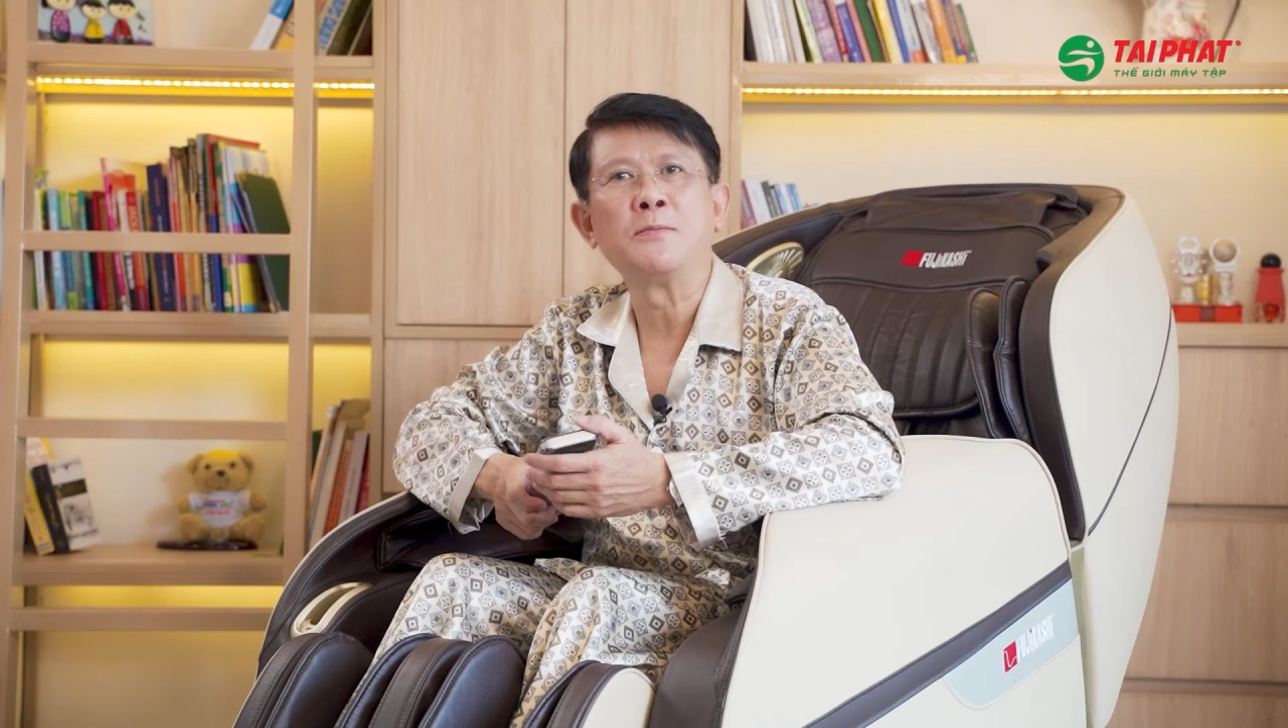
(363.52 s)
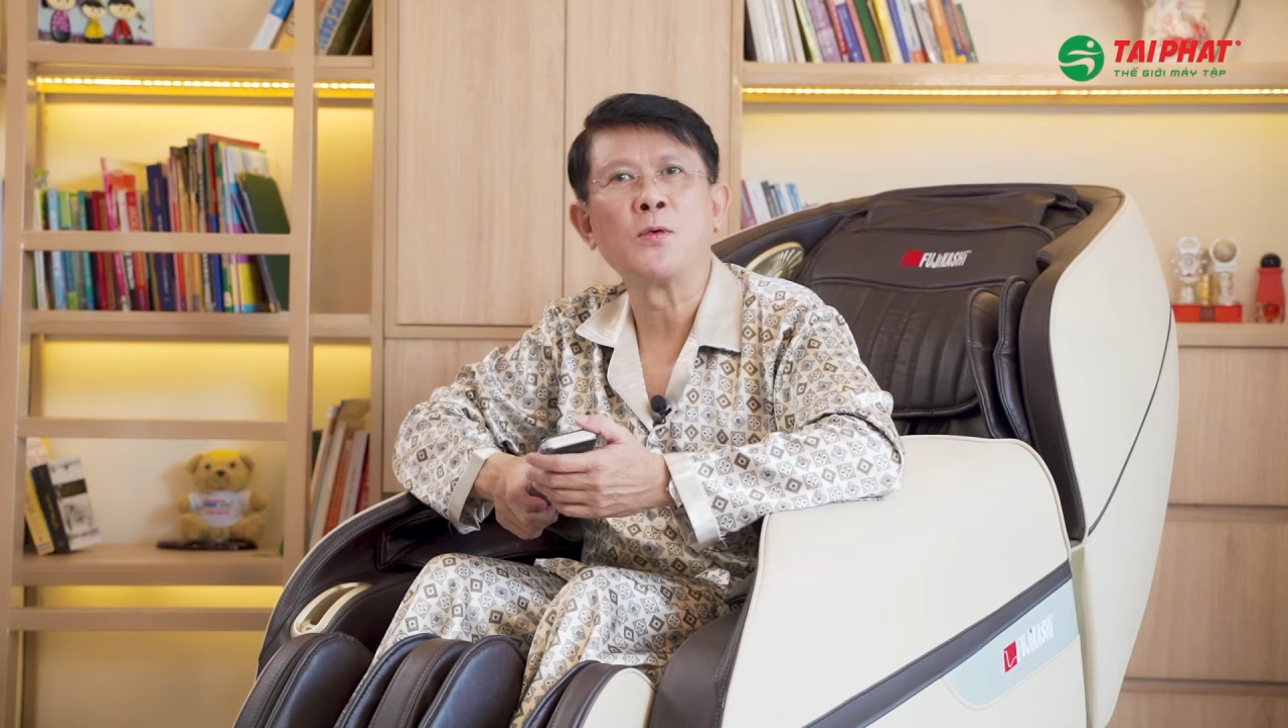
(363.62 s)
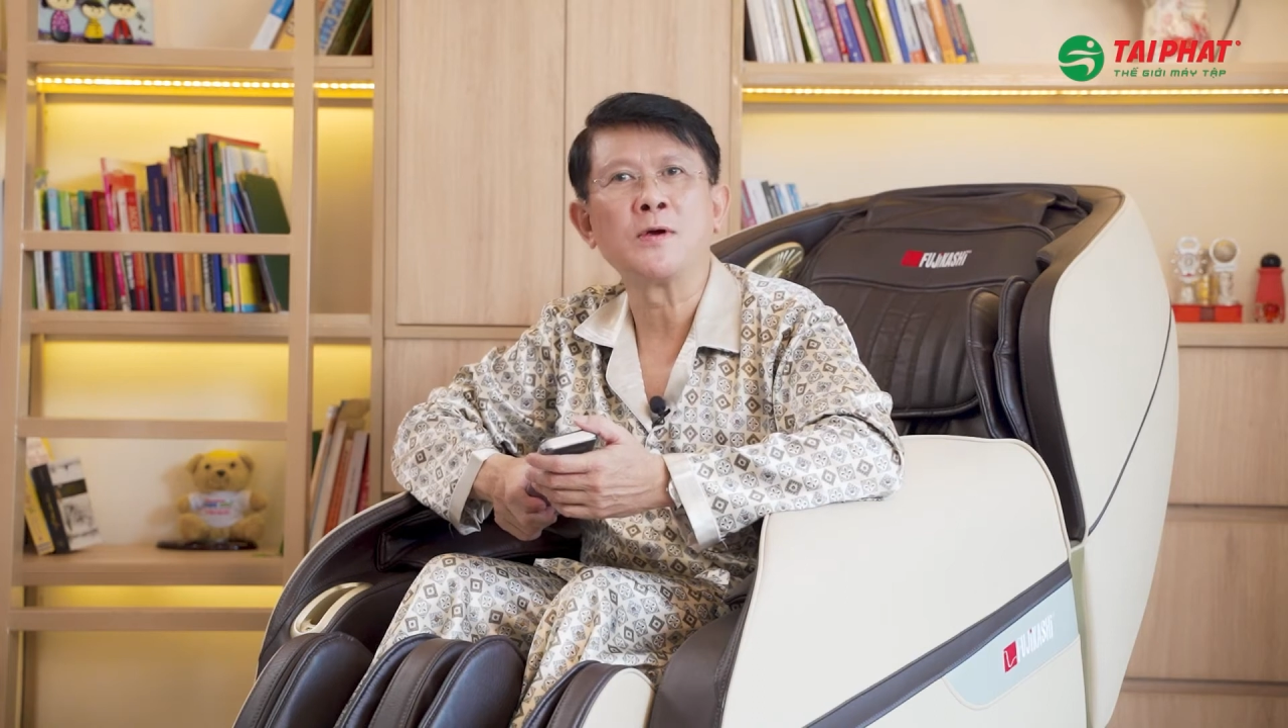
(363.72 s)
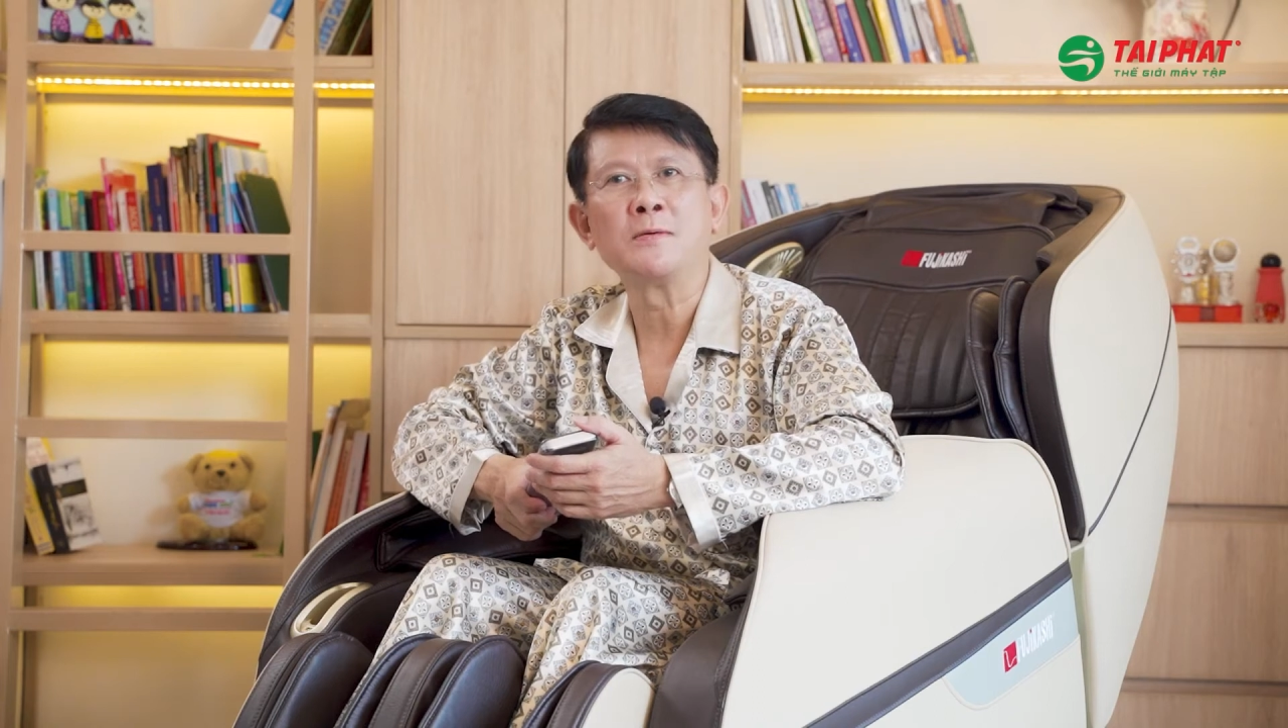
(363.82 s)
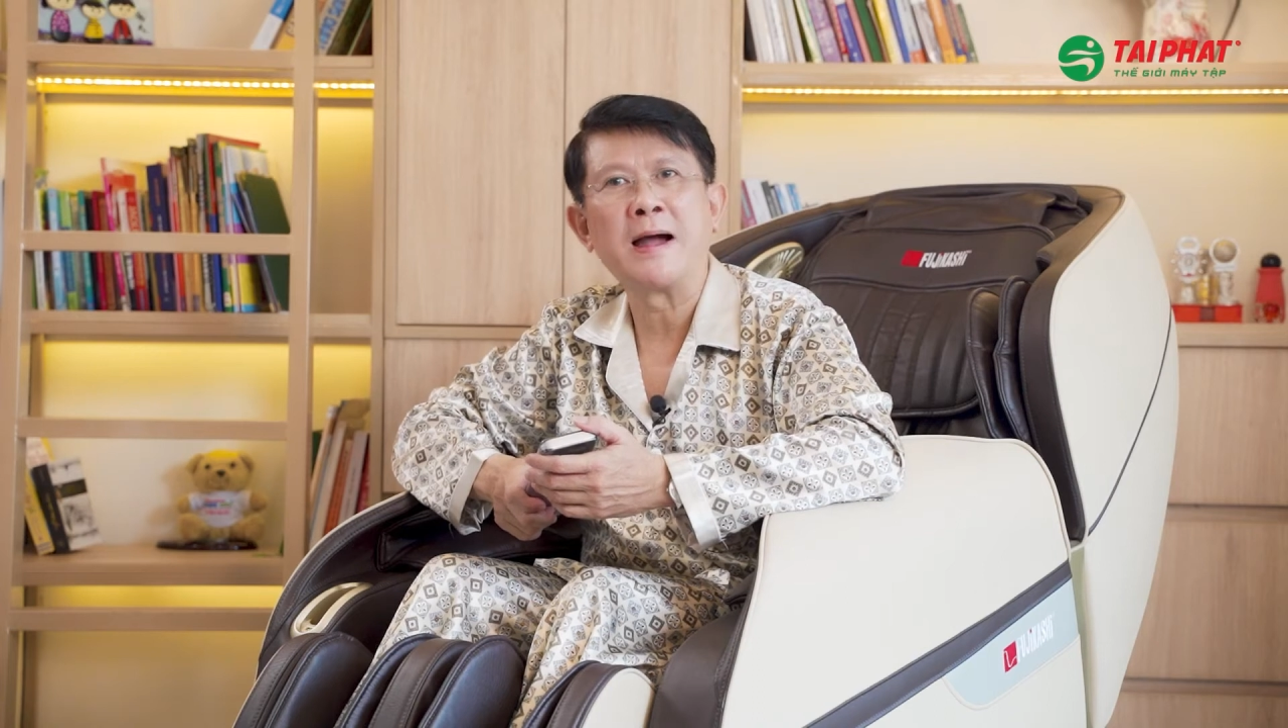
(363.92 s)

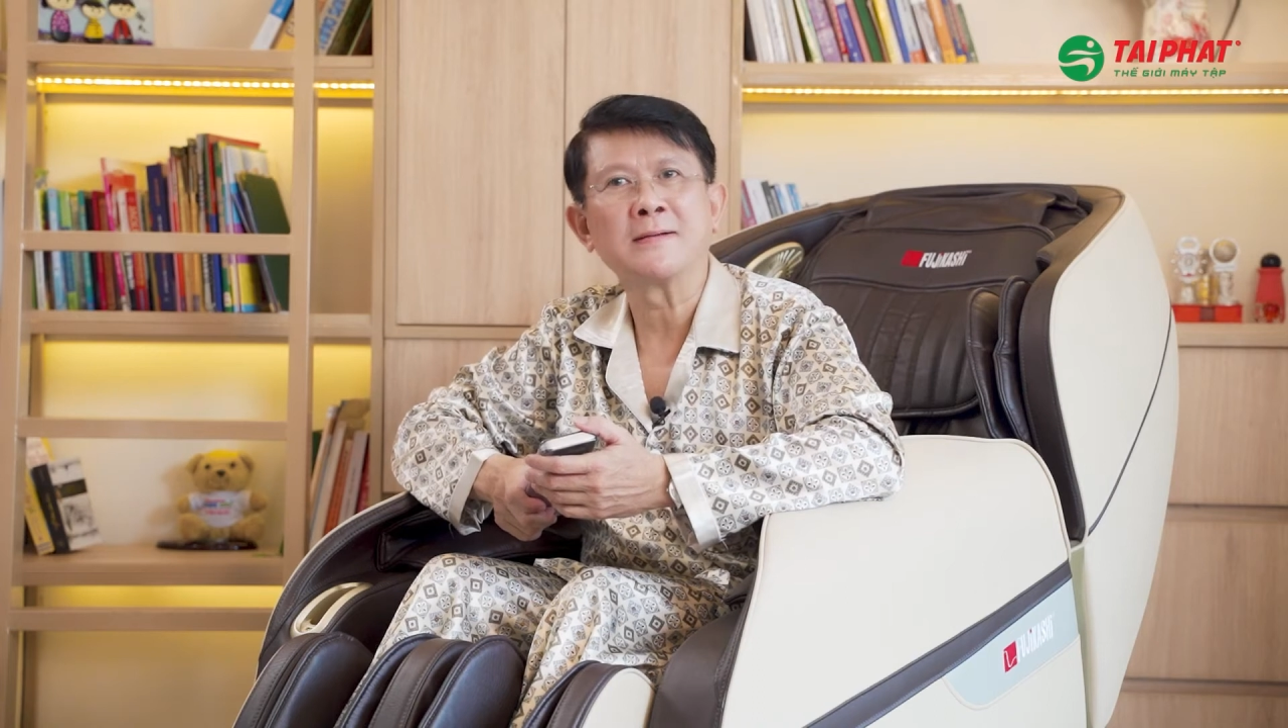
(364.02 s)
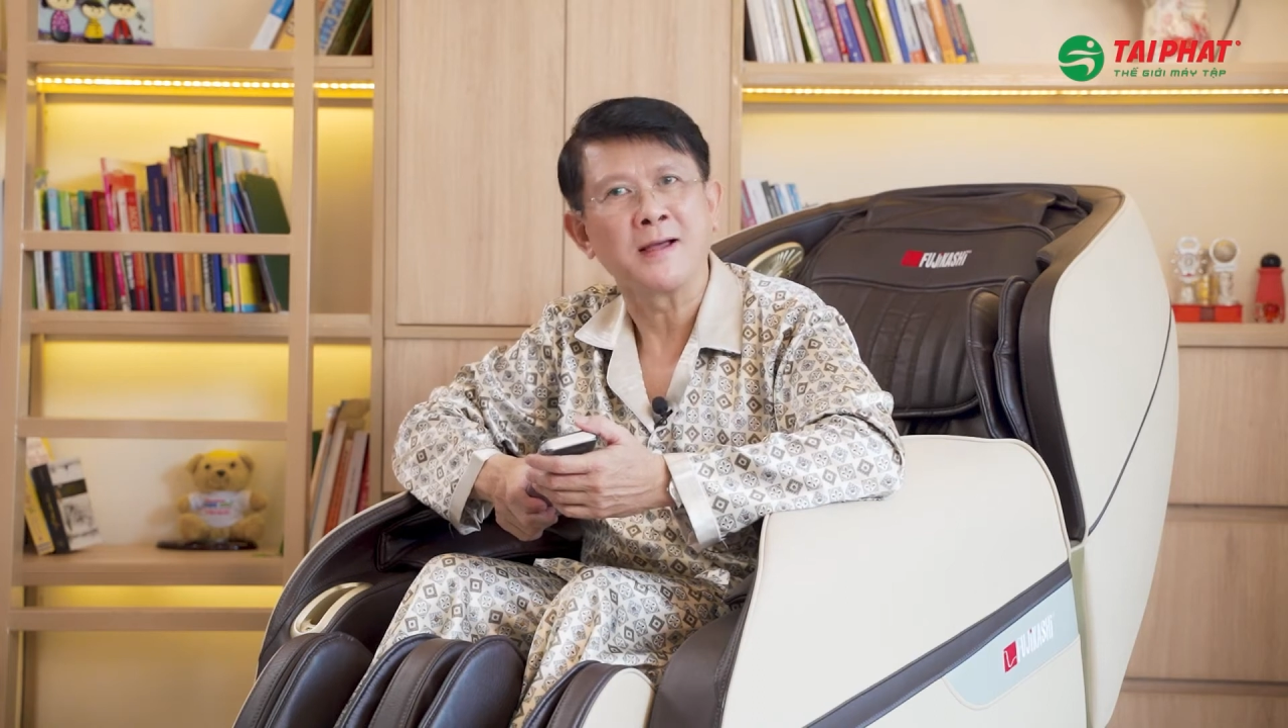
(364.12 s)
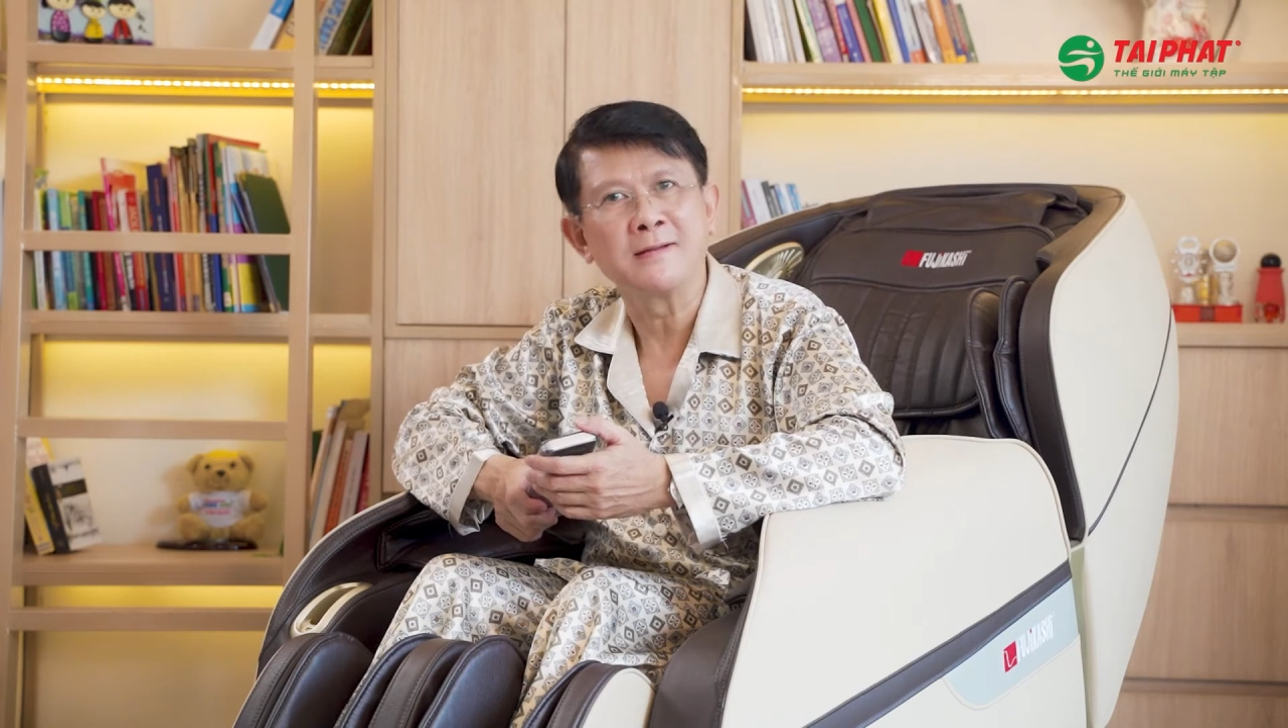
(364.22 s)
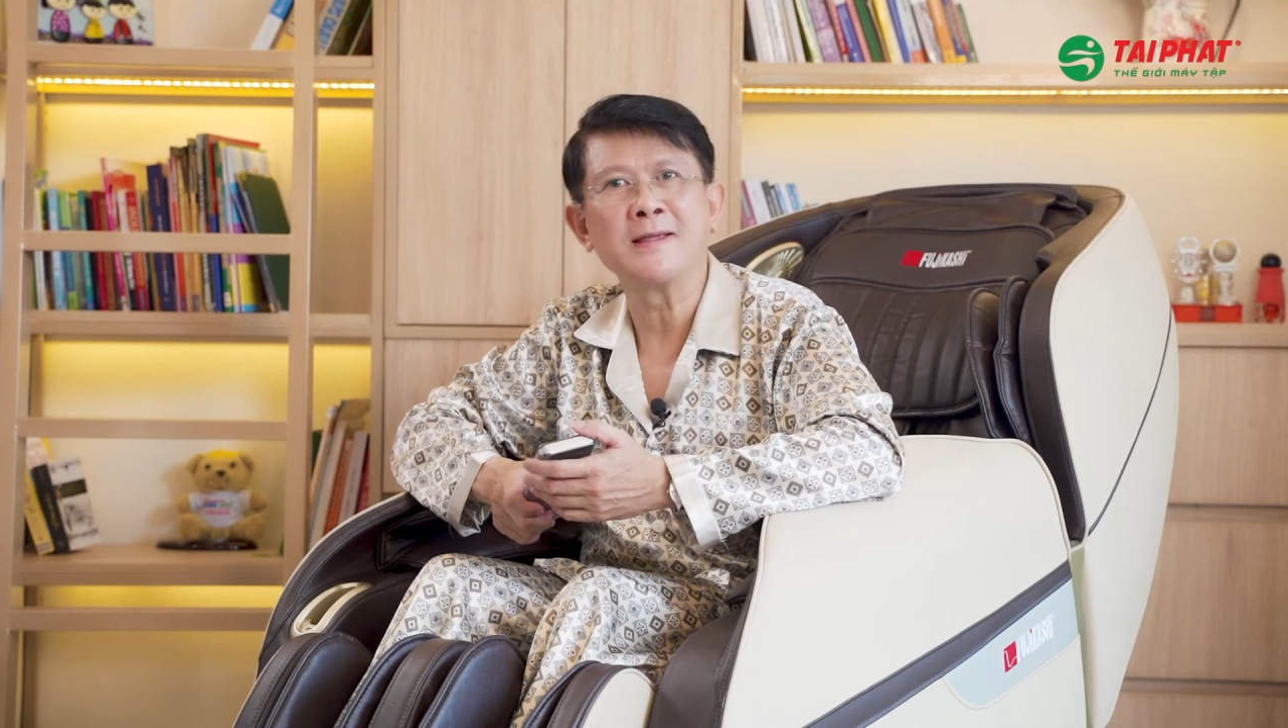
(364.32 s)
một người bạn thân